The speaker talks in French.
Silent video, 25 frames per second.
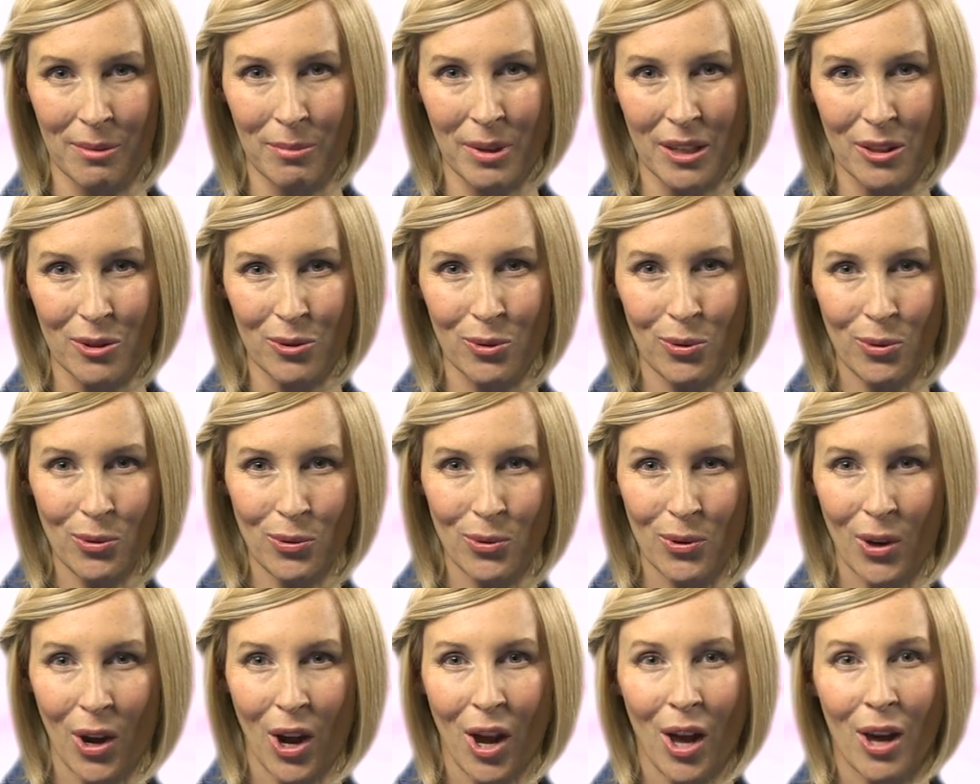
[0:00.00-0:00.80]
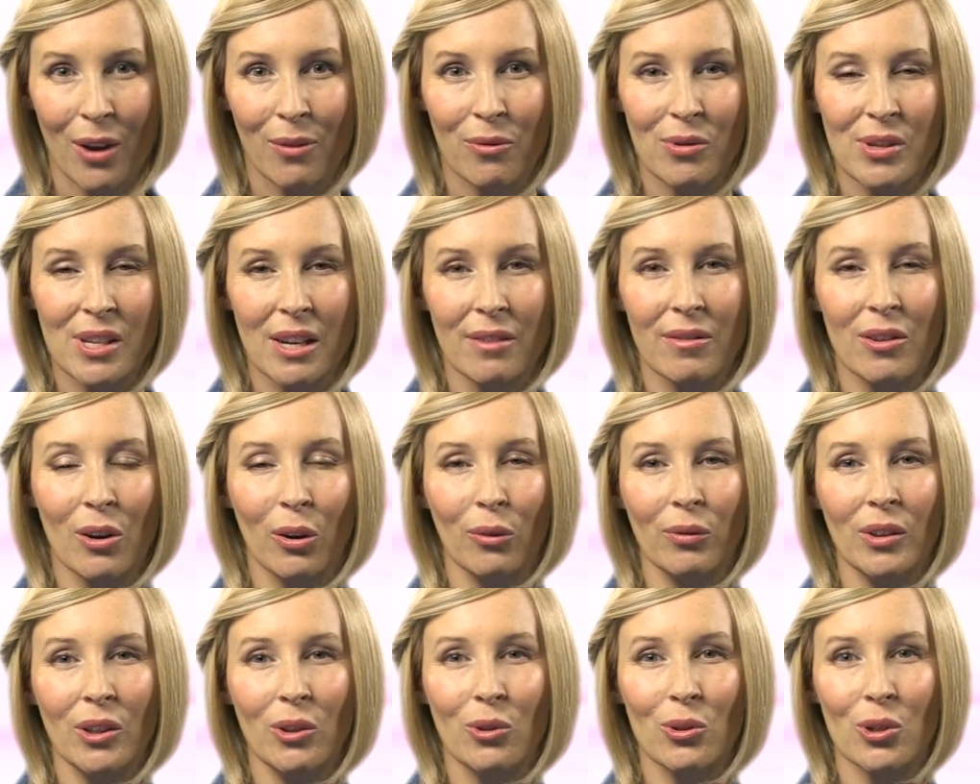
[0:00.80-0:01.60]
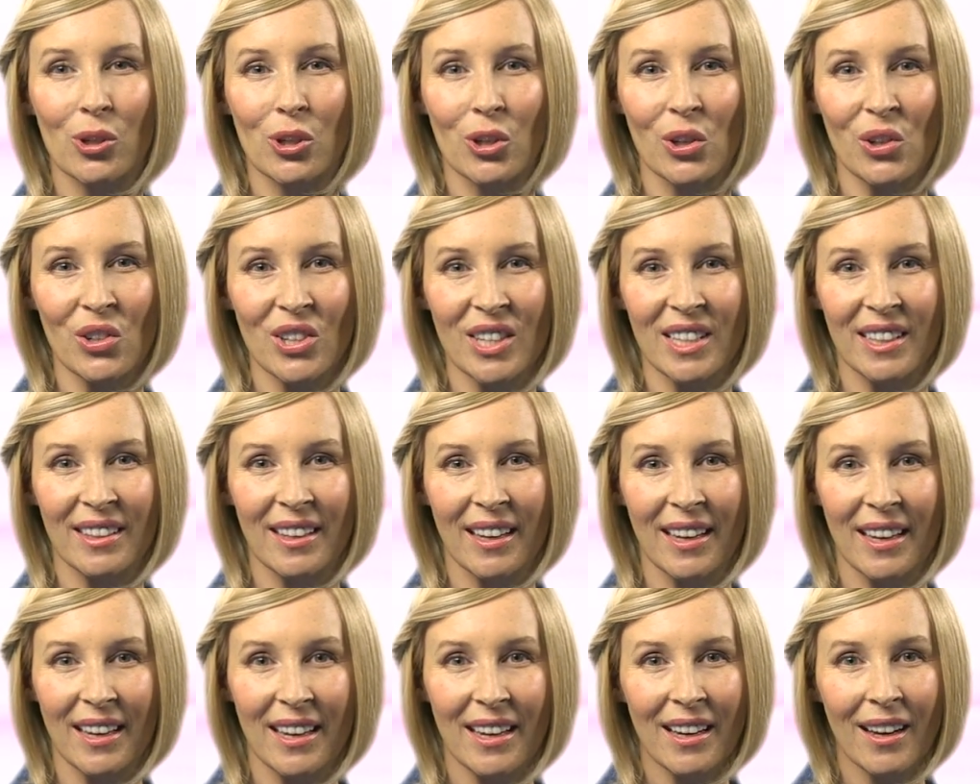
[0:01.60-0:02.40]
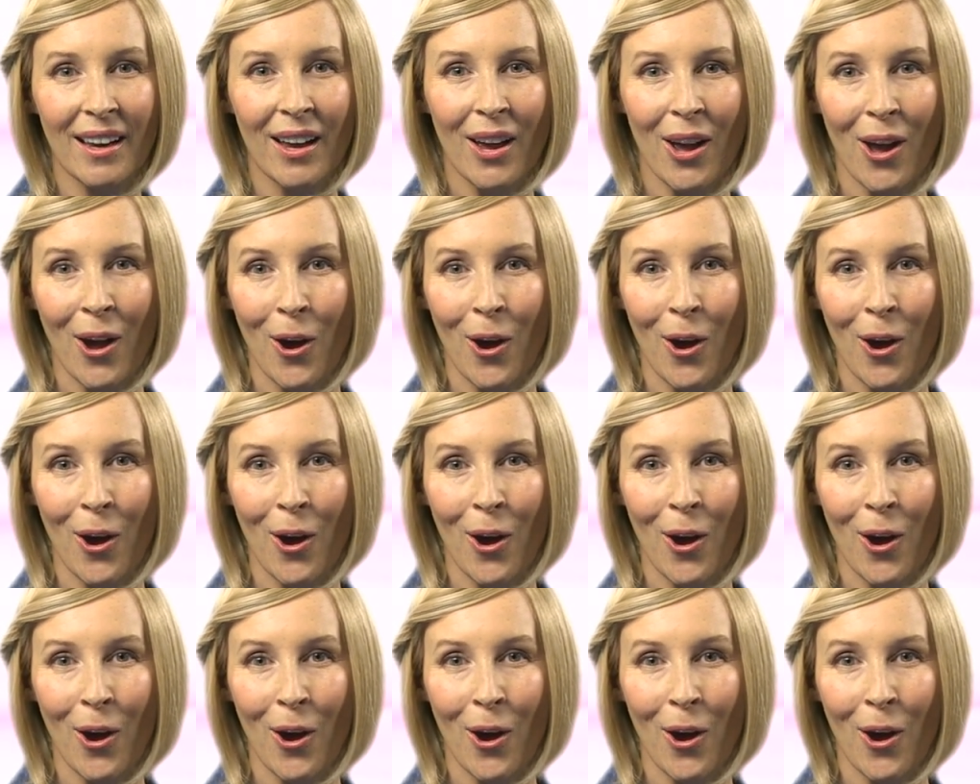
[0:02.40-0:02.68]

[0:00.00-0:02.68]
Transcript: battus, vous avez envie de changer d'air,